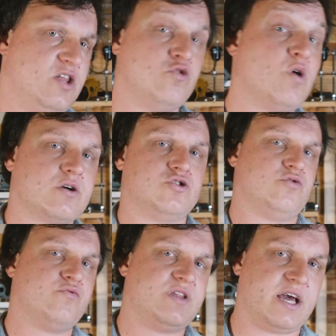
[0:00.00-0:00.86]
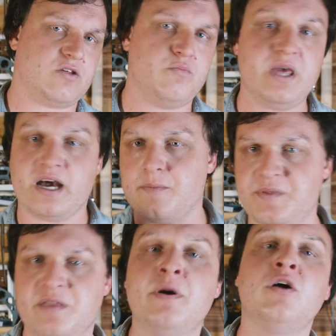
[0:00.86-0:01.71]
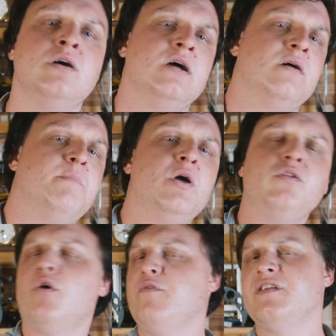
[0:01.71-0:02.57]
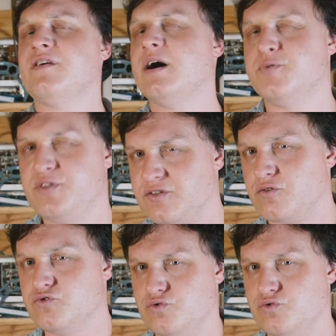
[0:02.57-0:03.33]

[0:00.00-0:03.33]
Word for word: Histoire que je vous ai résumée rapidement, mais on y reviendra peut-être un